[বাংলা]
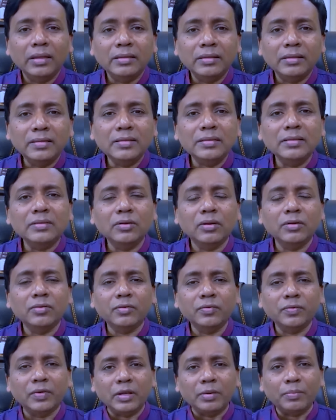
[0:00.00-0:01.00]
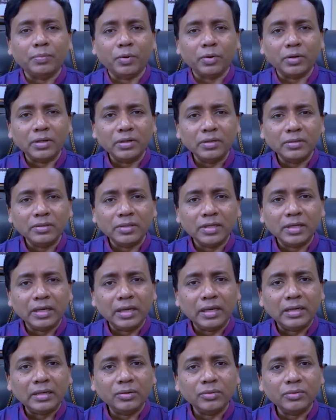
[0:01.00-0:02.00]
দিস ইজ অলসো ভেরি ইম্পর্টেন্ট যে
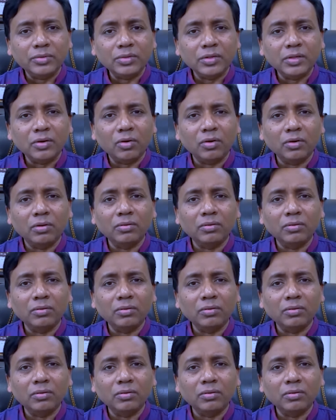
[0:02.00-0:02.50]
এটা হচ্ছে